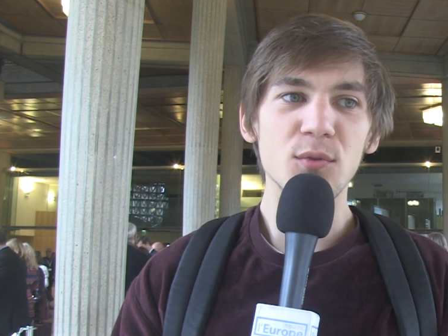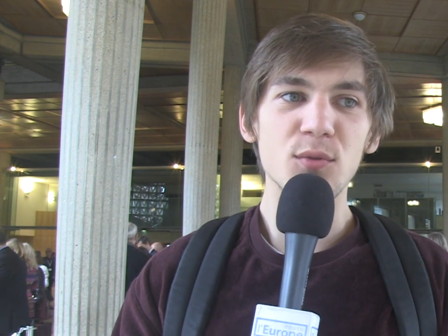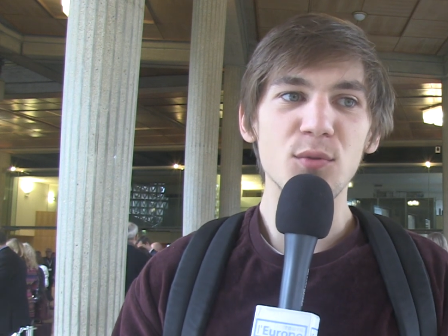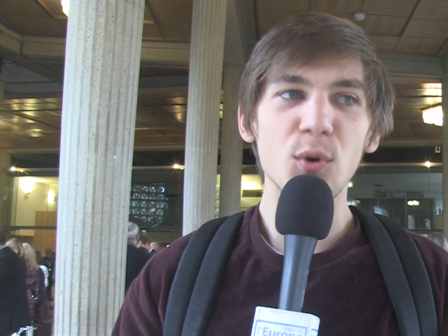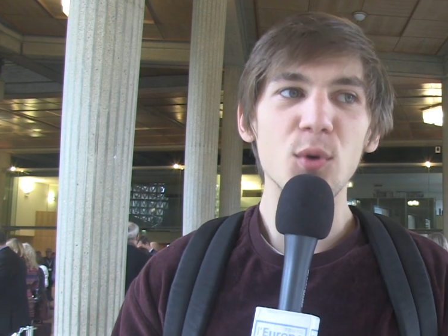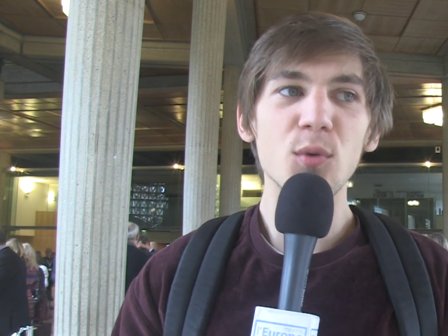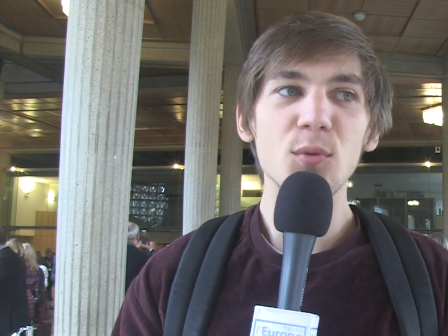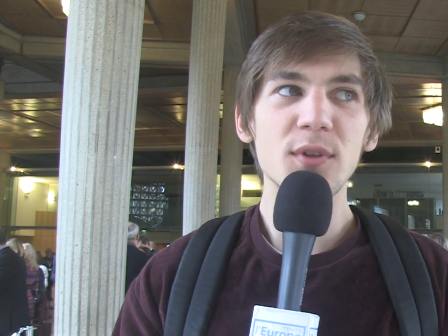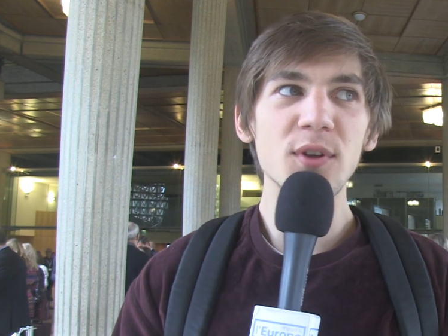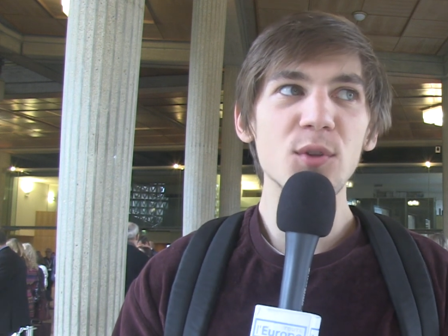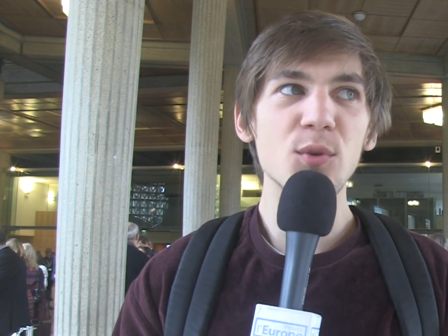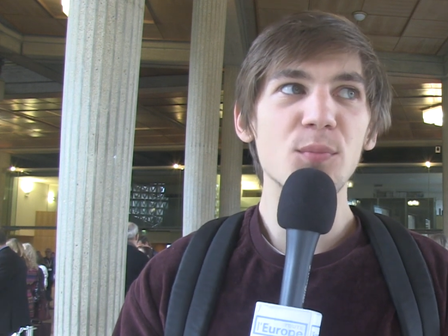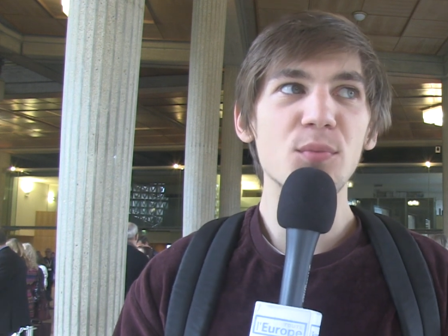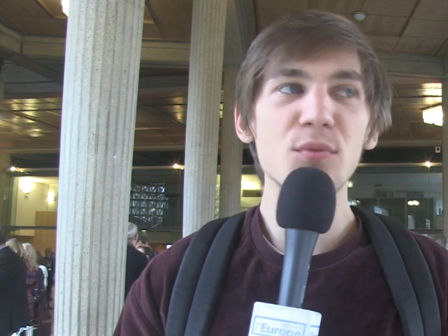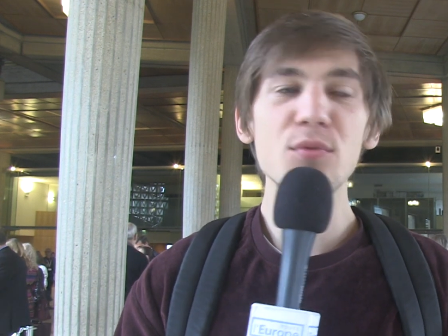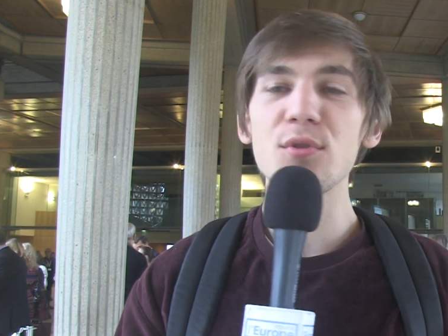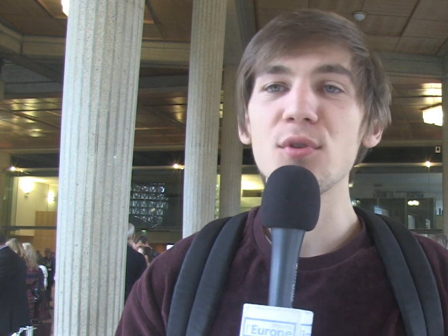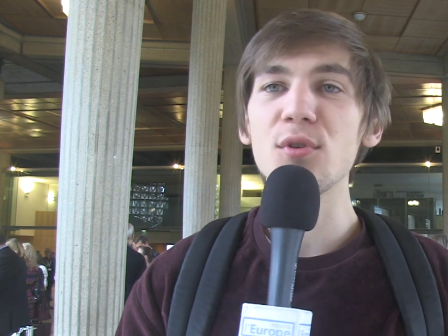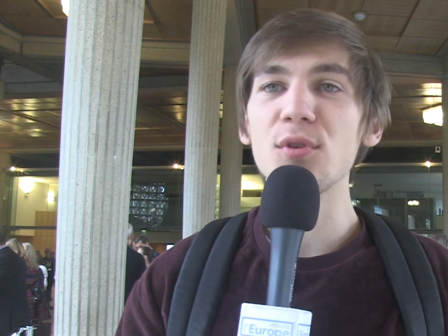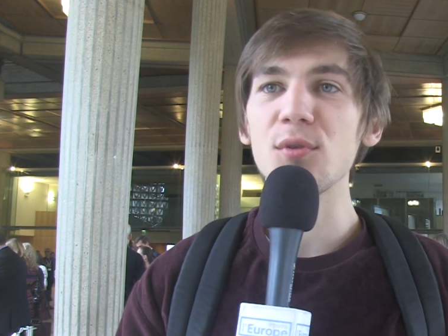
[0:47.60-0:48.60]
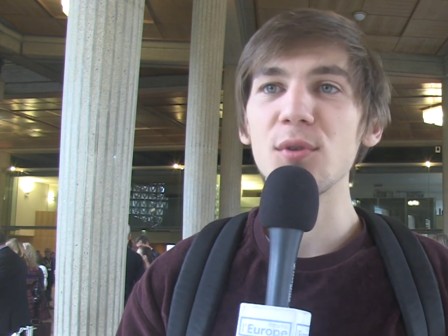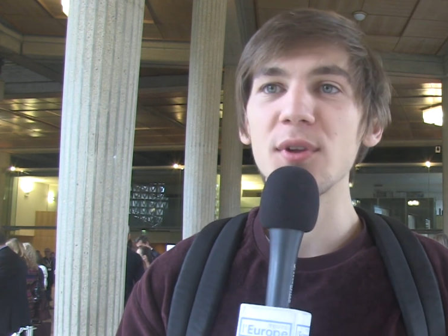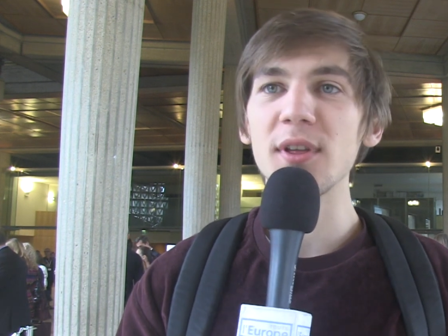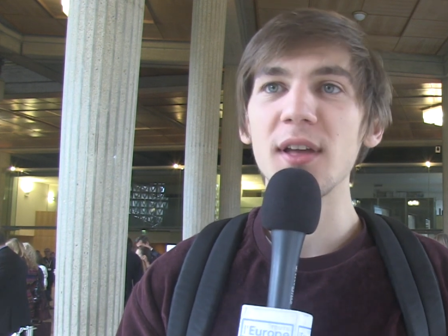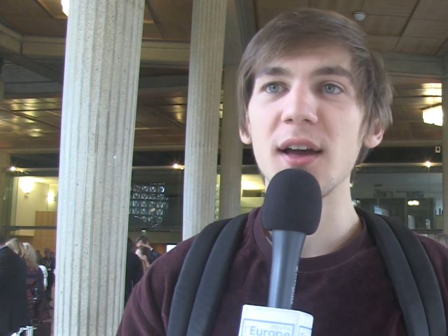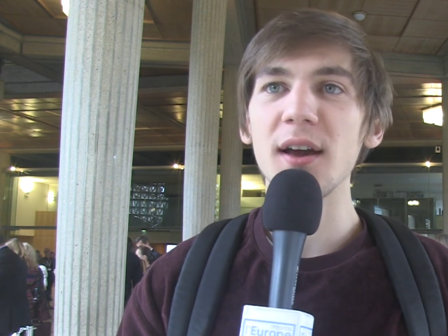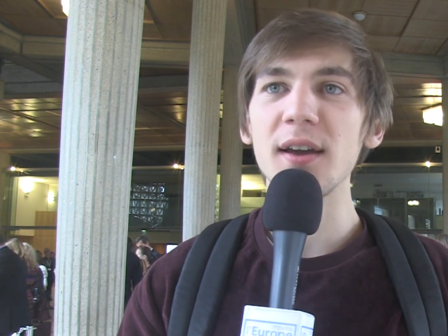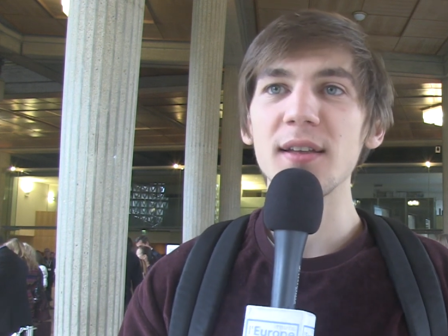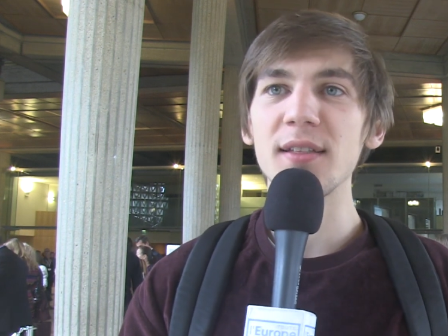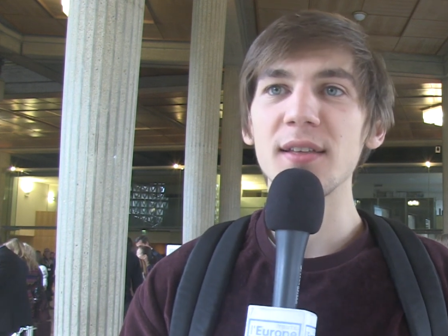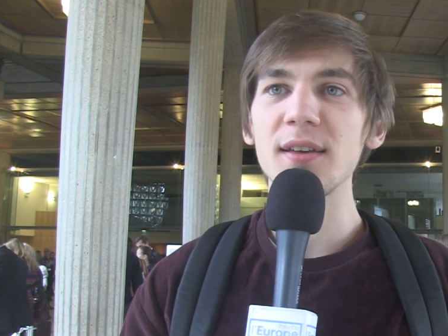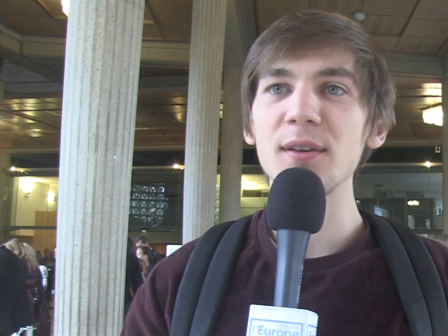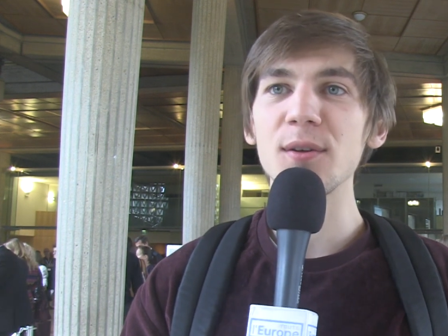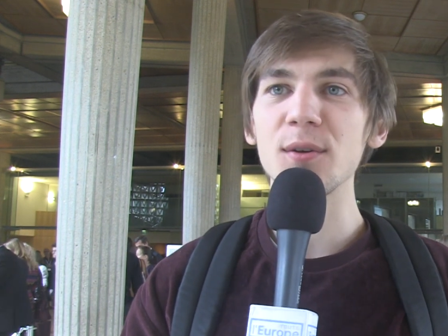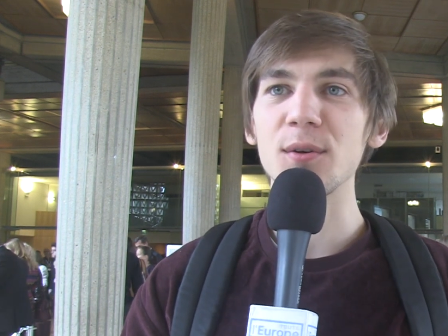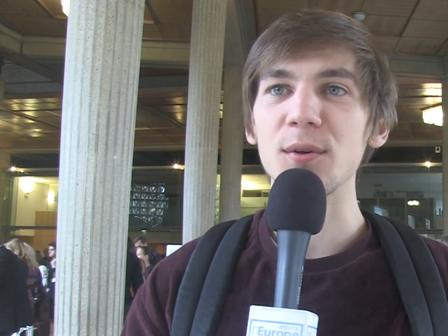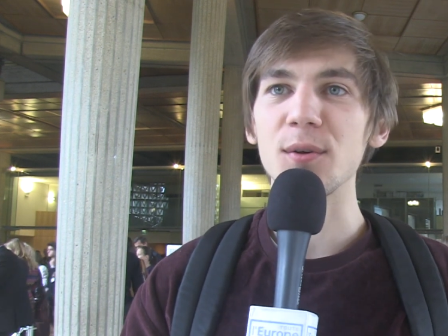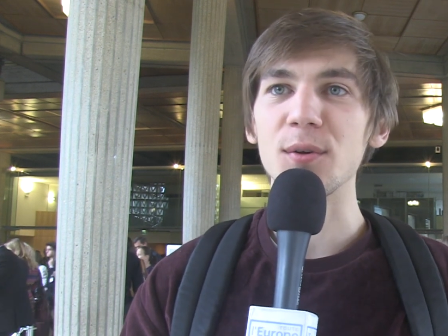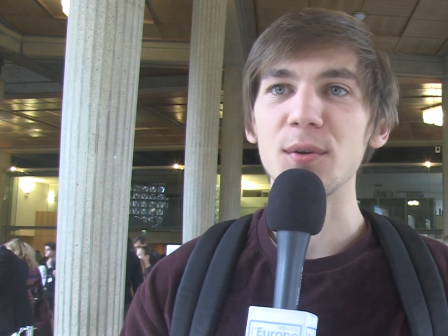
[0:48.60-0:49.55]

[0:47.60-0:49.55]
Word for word: volonté de plus de solidarité